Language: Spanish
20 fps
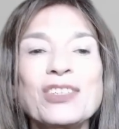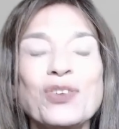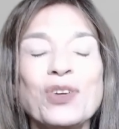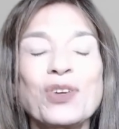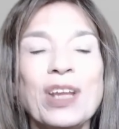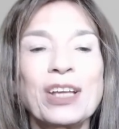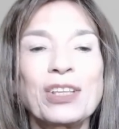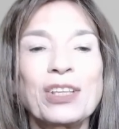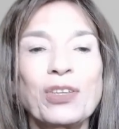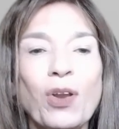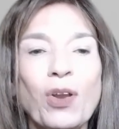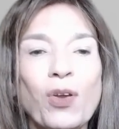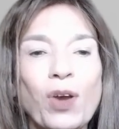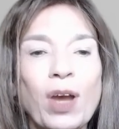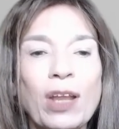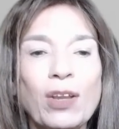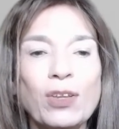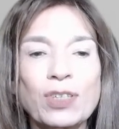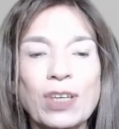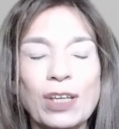soy la
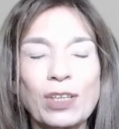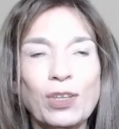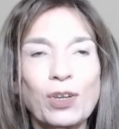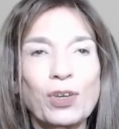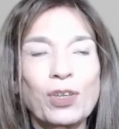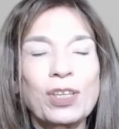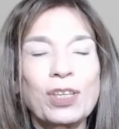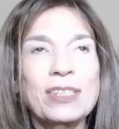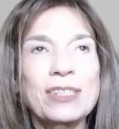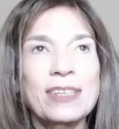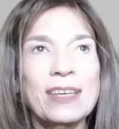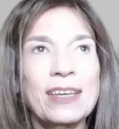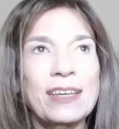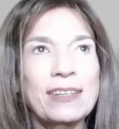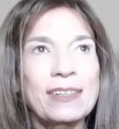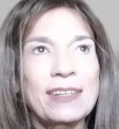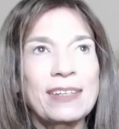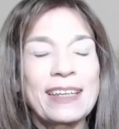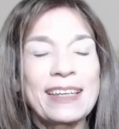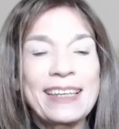astróloga de Los Astros
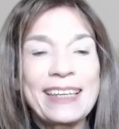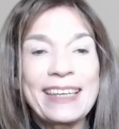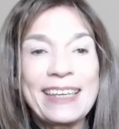Dicen